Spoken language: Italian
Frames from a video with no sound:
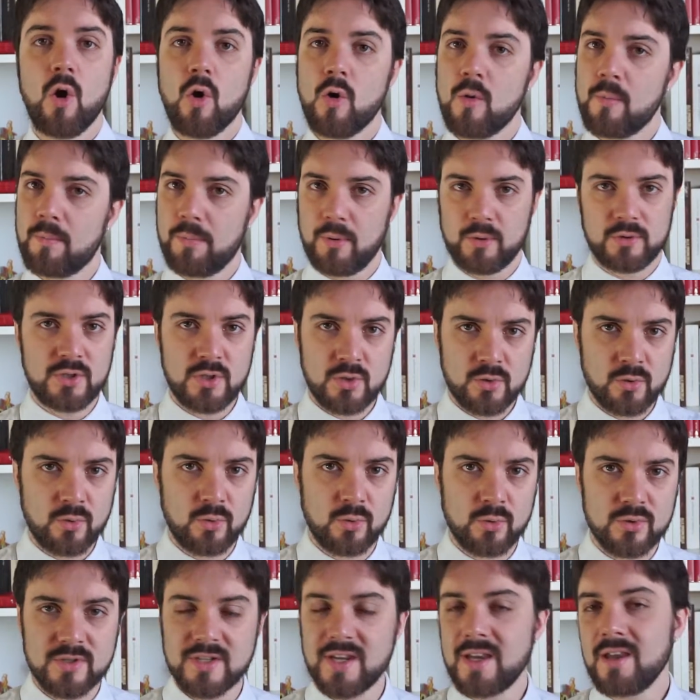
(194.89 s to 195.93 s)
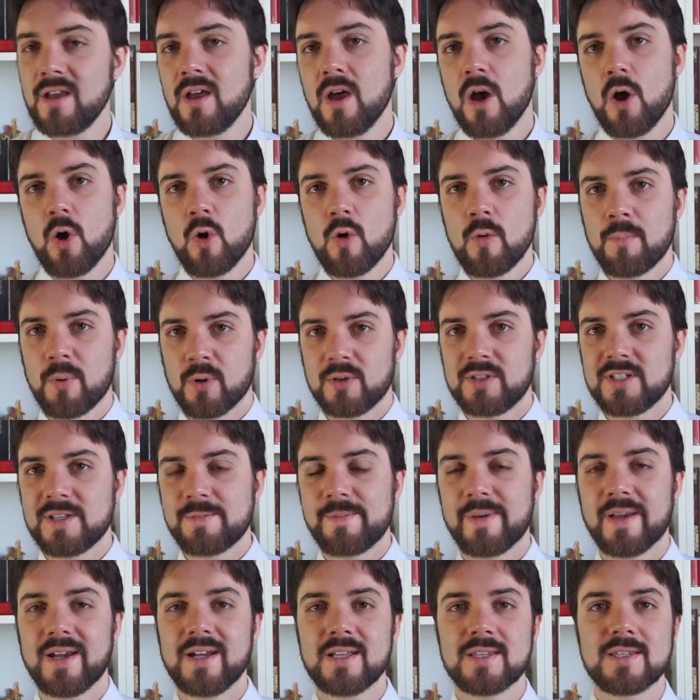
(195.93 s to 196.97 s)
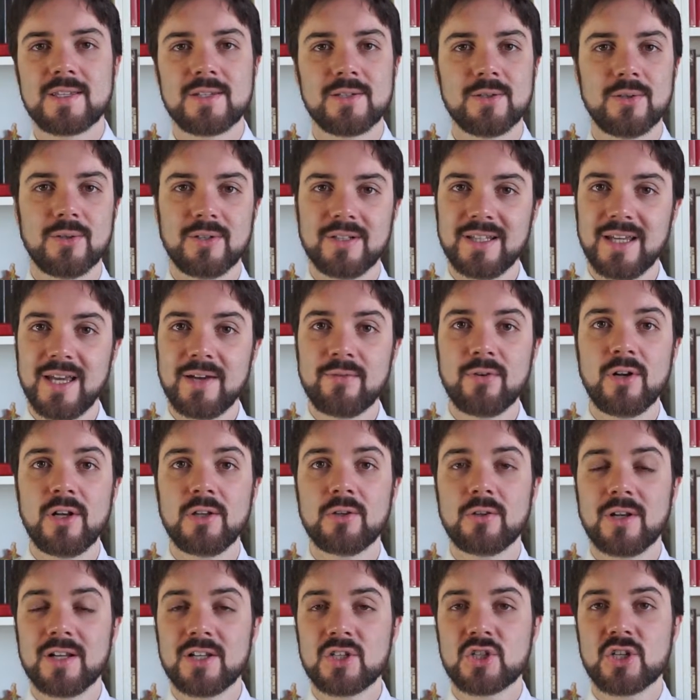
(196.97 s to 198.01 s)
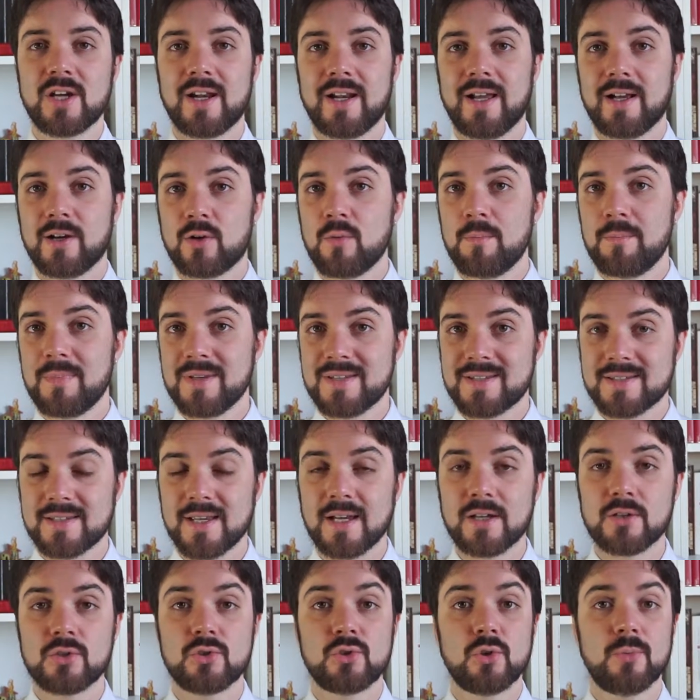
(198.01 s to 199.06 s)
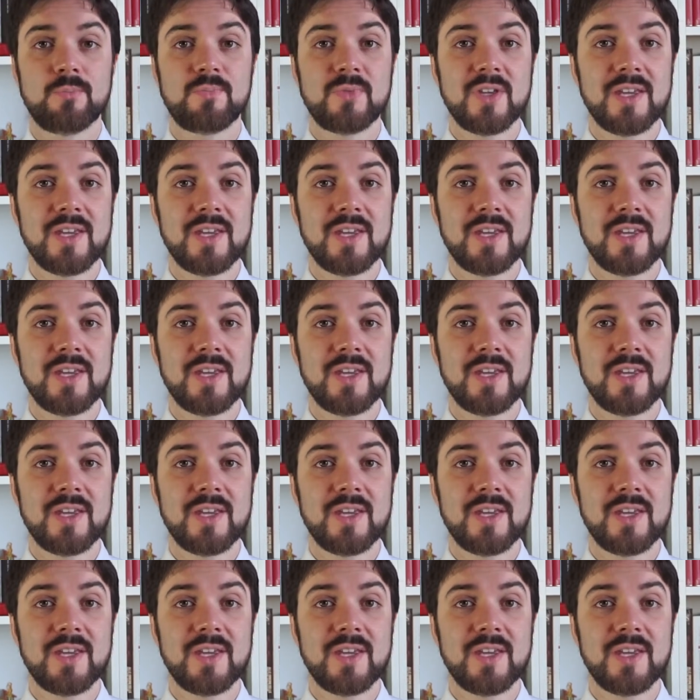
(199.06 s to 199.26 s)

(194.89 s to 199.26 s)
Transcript: un po' di scuse, un po' di spiegazioni e volendo lanciare anche un messaggio.